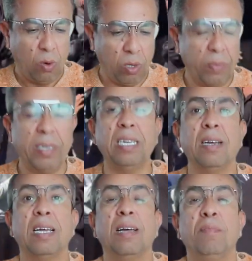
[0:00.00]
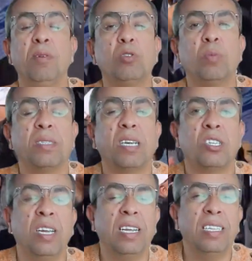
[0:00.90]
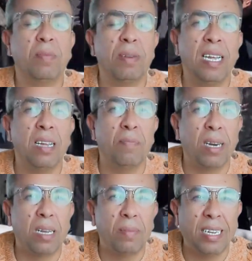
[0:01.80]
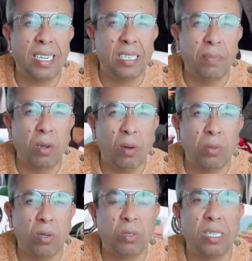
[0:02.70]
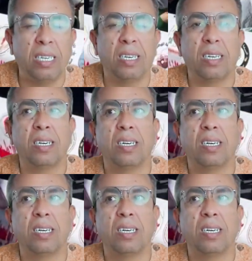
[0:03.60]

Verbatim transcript: و8 هي 118 شحال عندك من نائب إيه برلماني 395